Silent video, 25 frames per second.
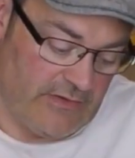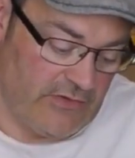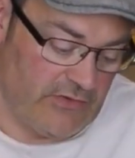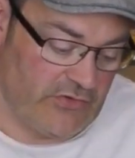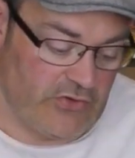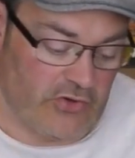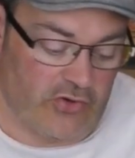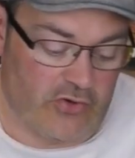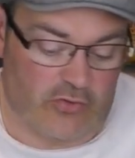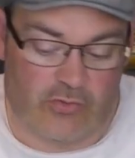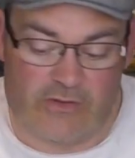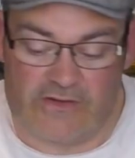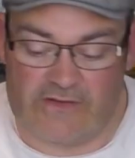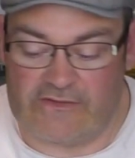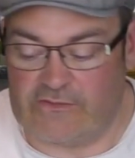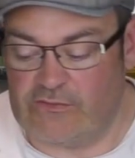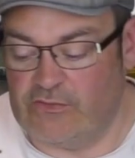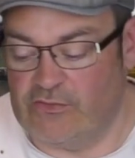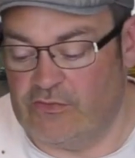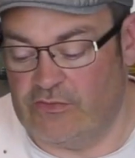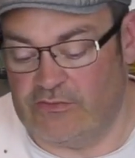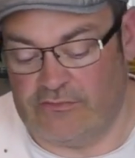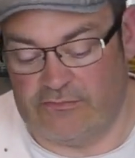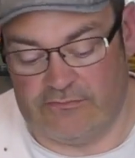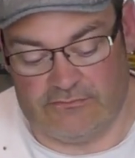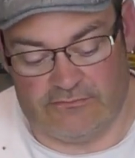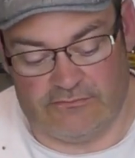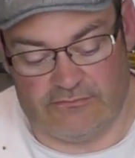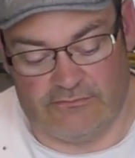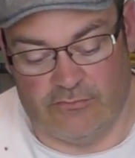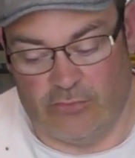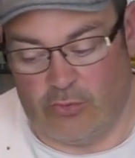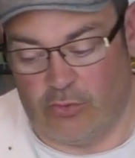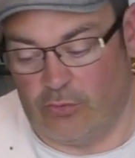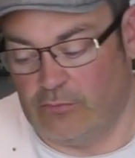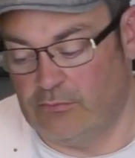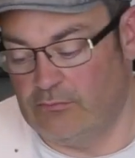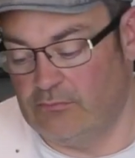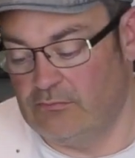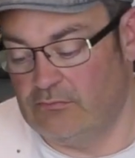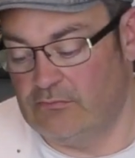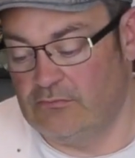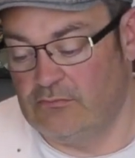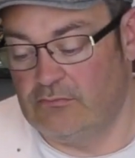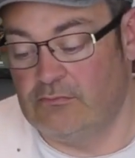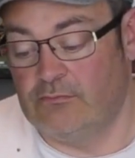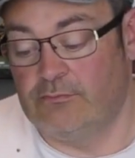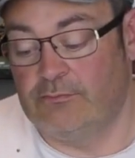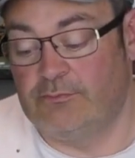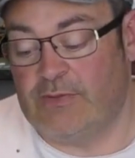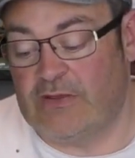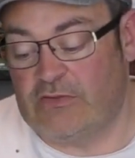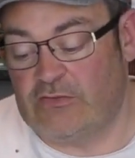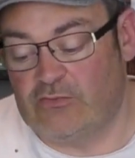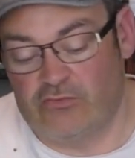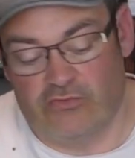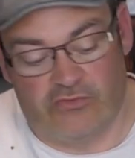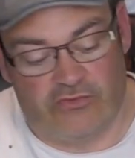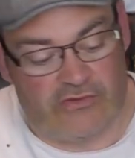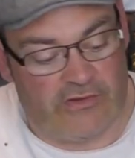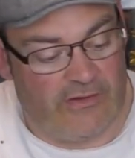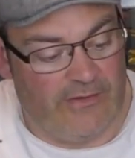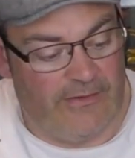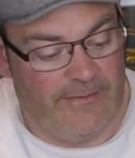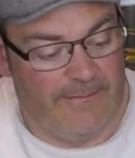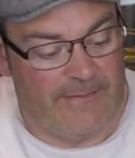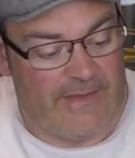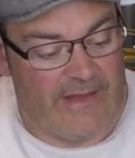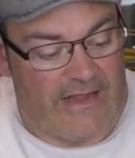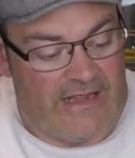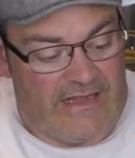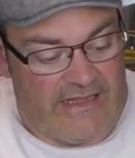t'en coince une. Bon, pas tout le temps.